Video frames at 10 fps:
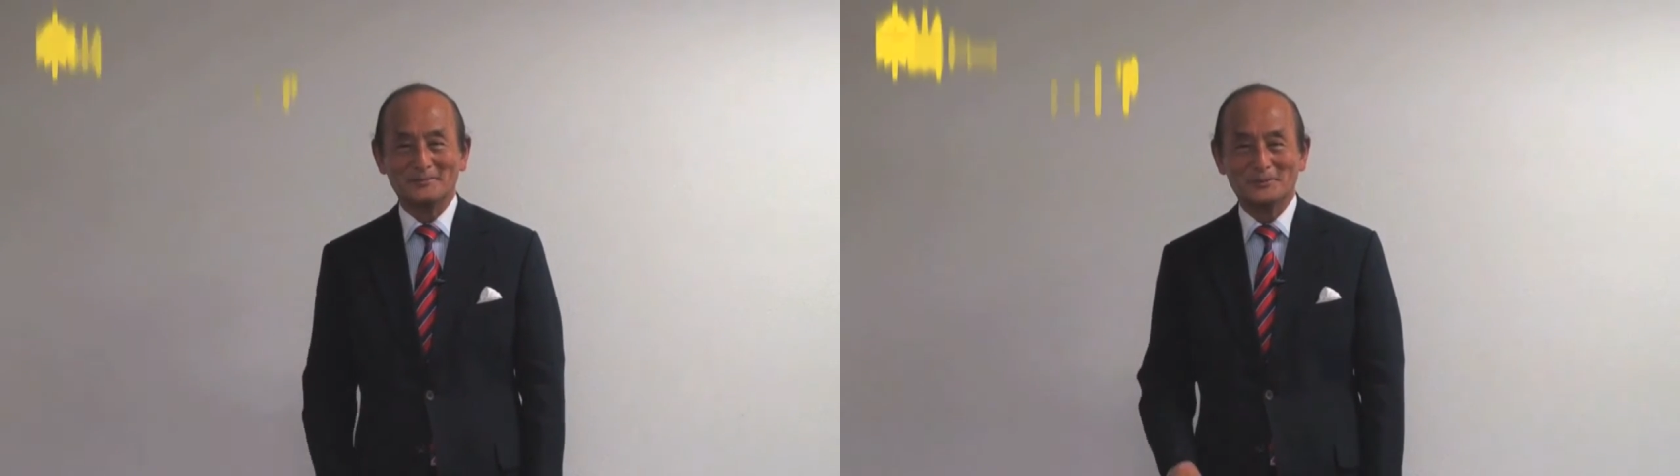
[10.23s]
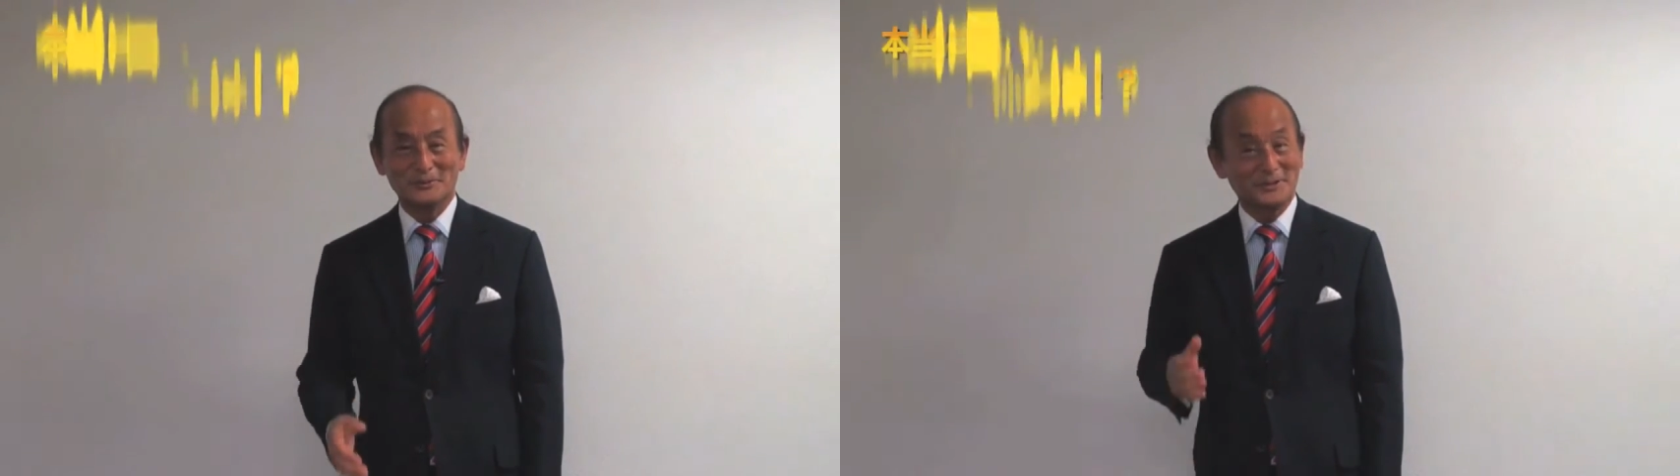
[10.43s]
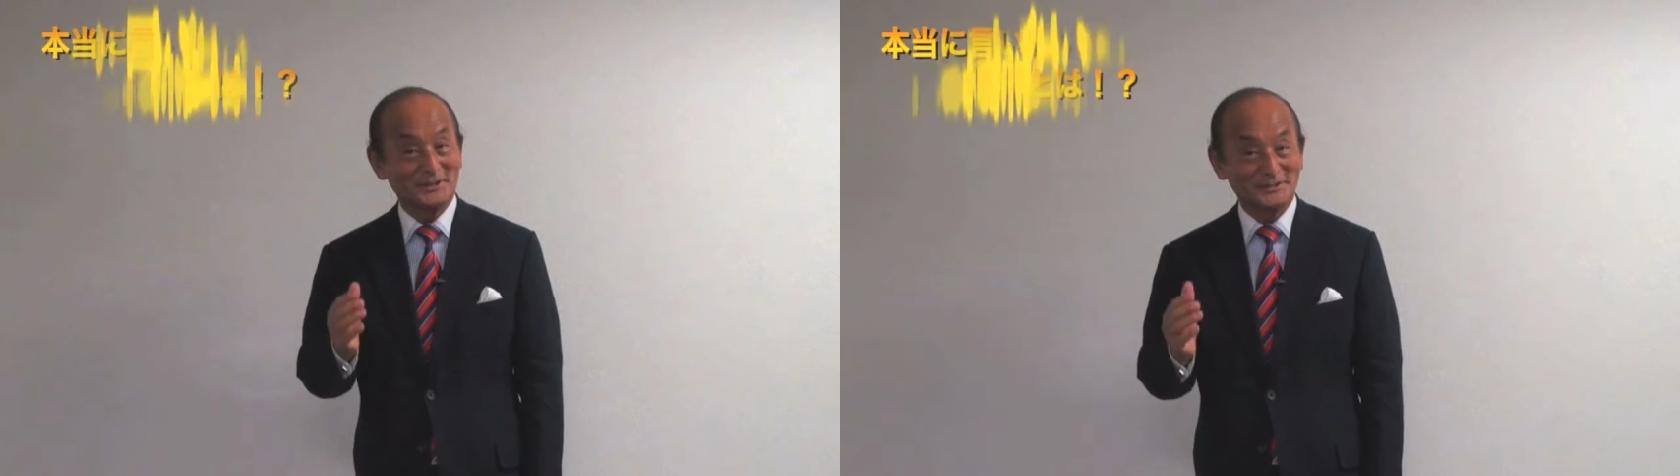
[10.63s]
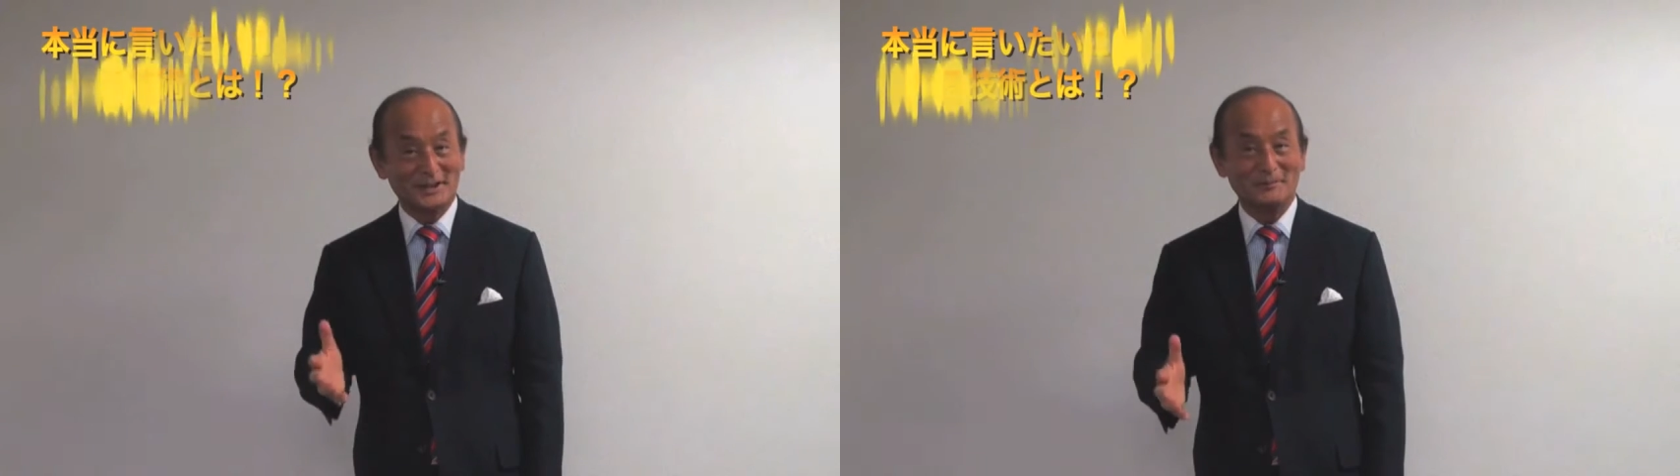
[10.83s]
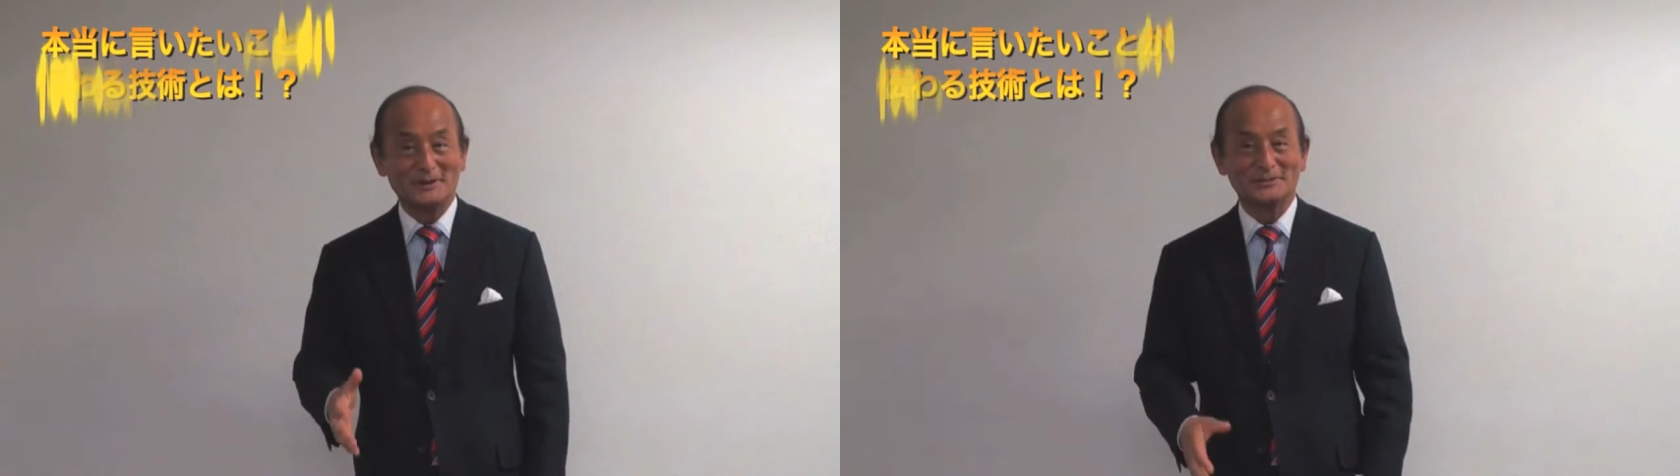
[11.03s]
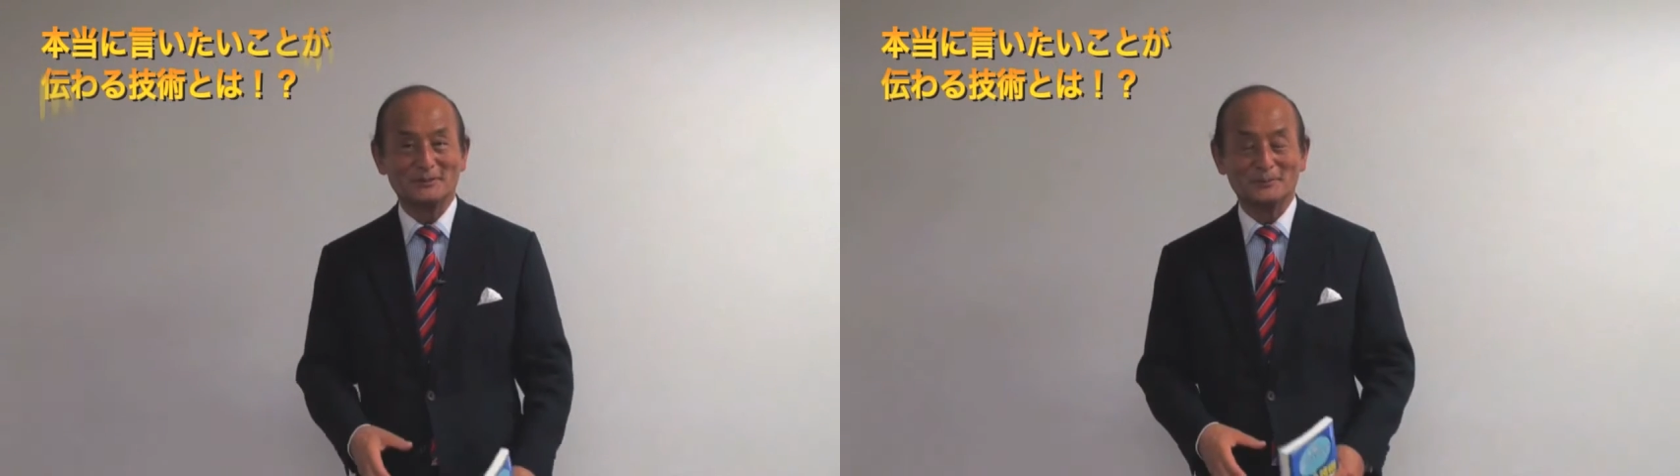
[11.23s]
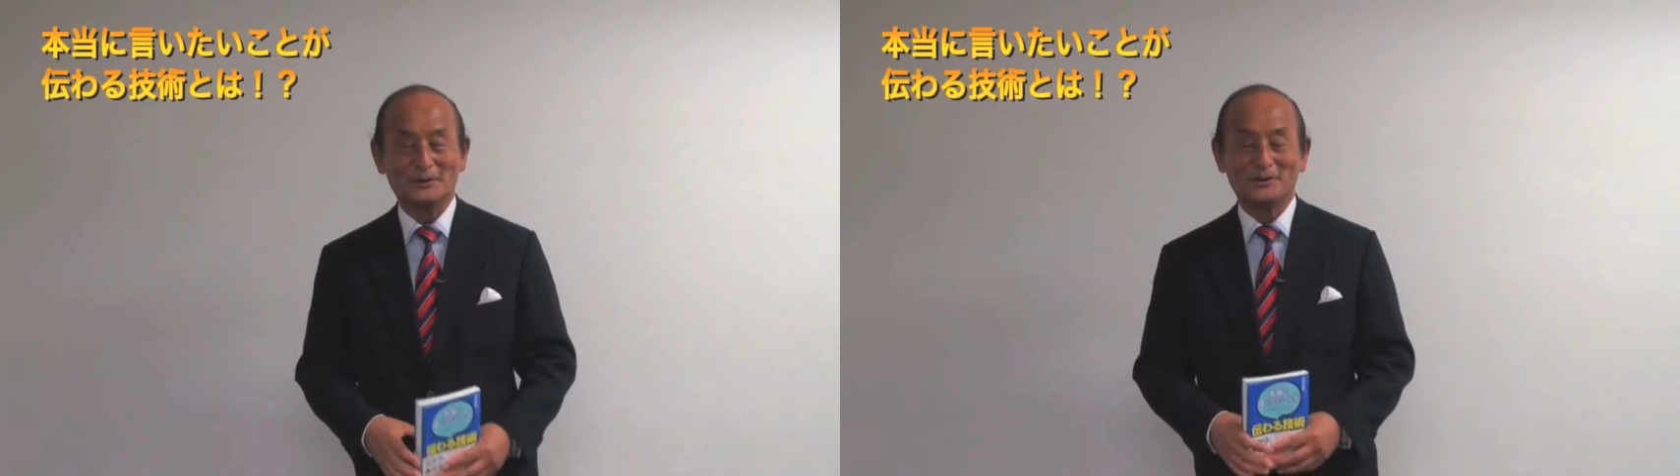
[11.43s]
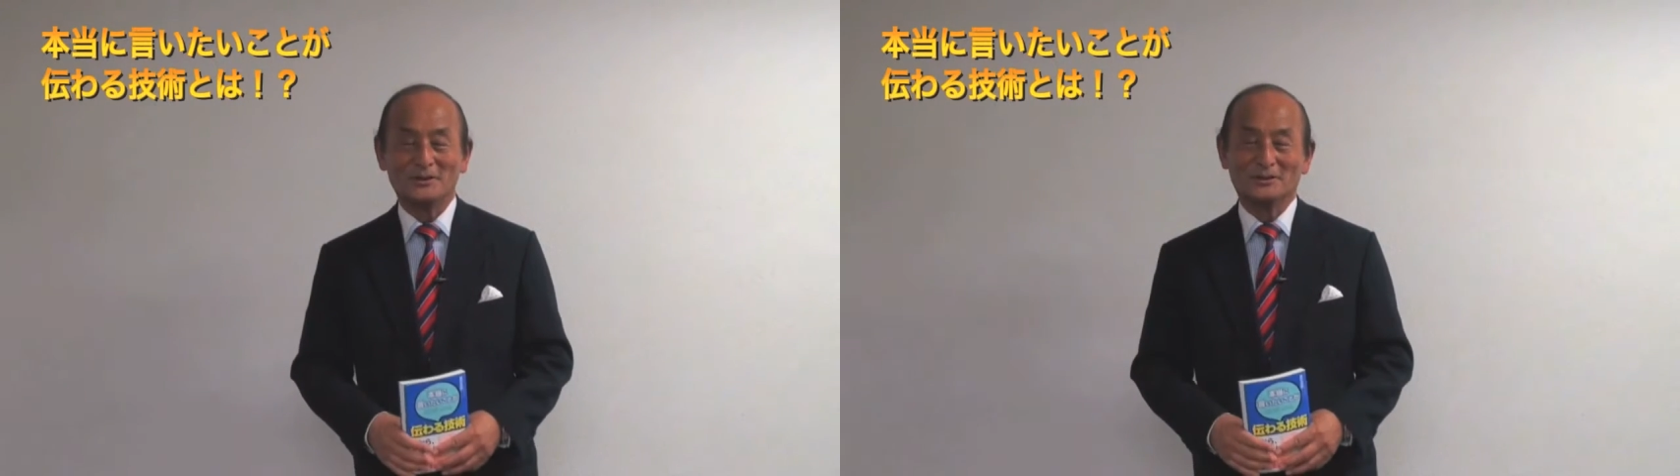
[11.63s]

もしかしたら皆さんも